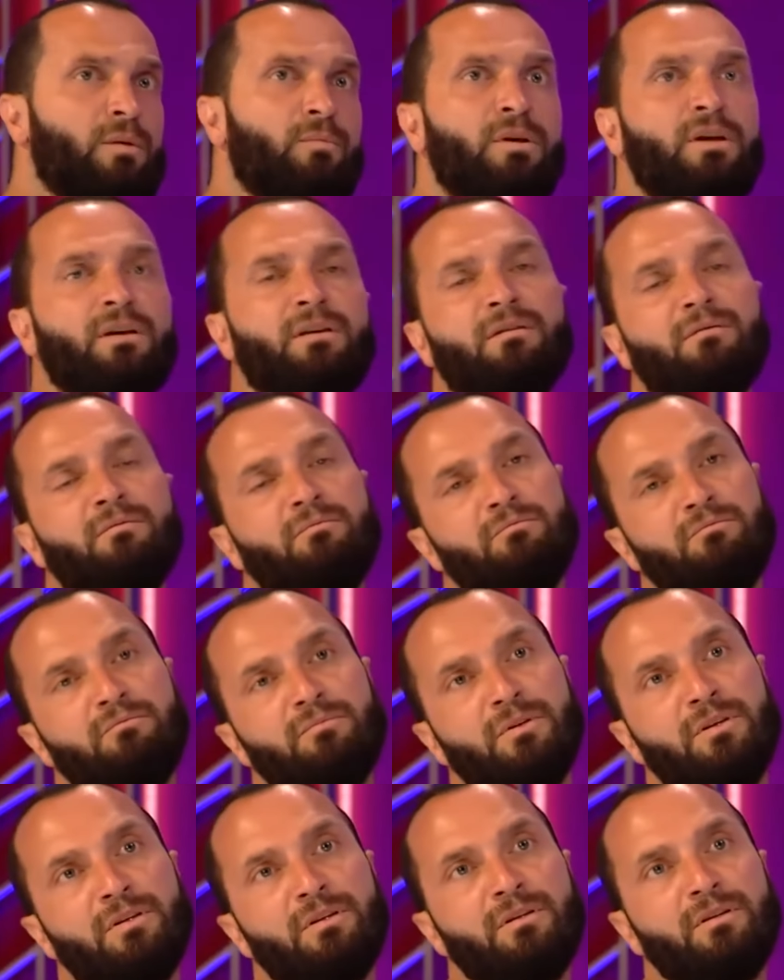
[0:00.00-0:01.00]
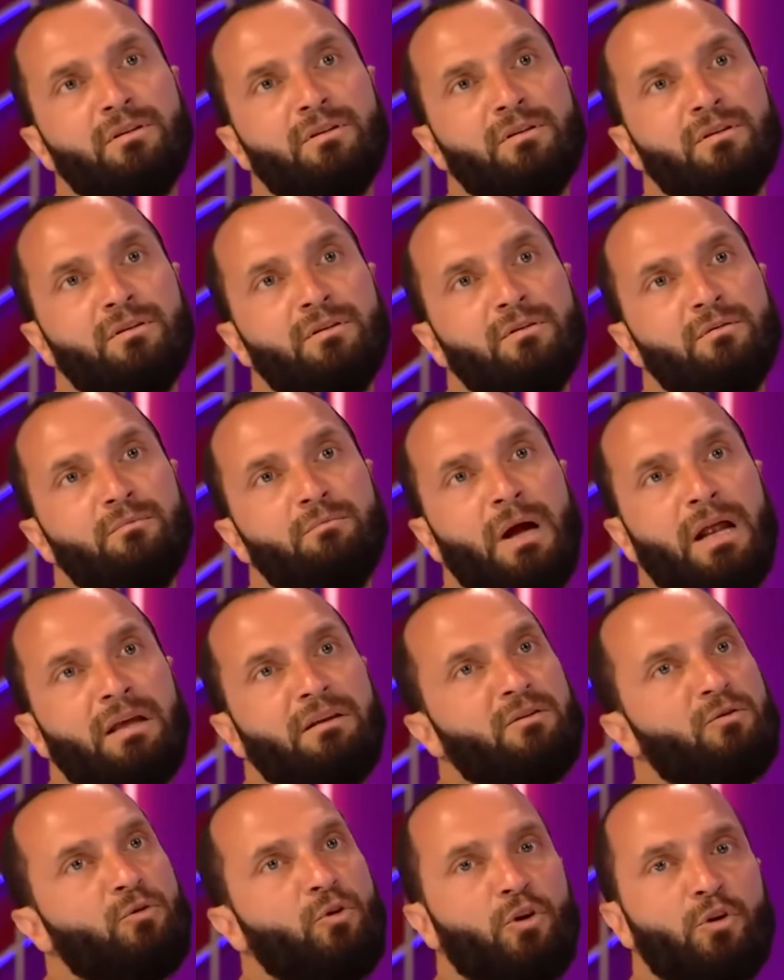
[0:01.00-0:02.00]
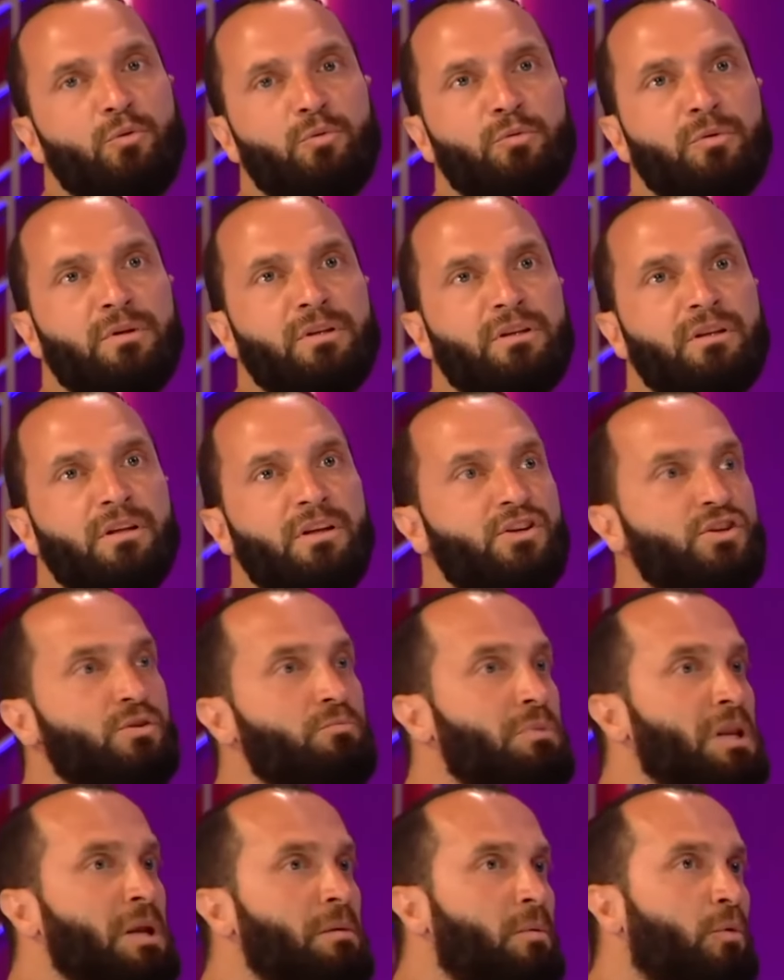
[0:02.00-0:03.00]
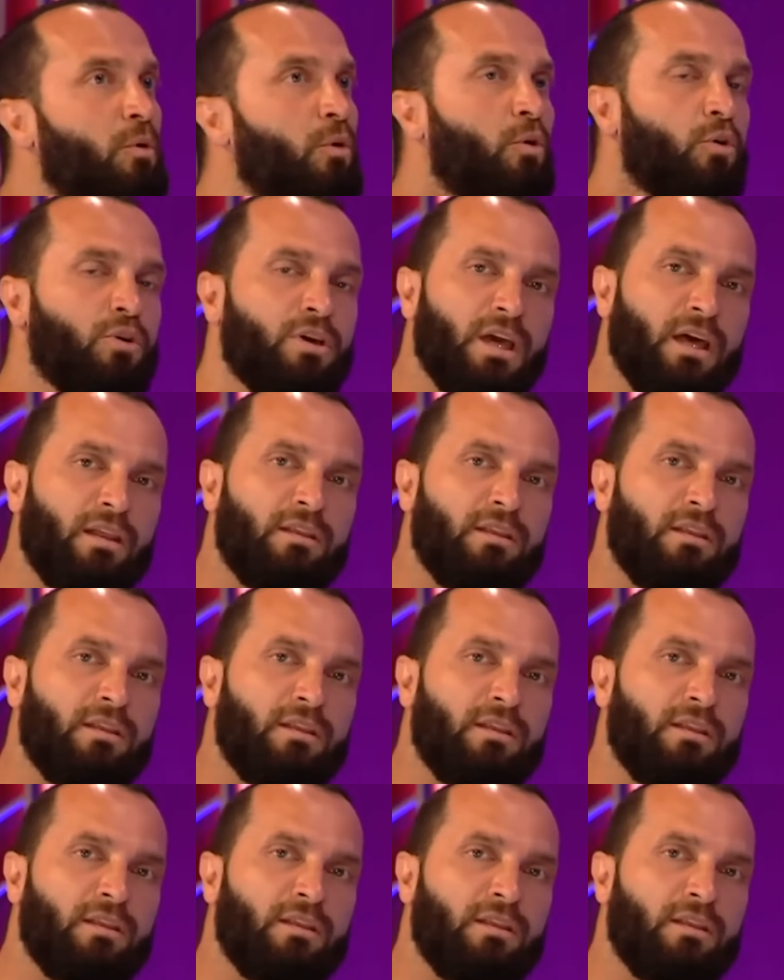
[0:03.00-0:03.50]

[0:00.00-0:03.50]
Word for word: dilemeyi e, belki de doğru bulmadıkları için. Bilemem o, o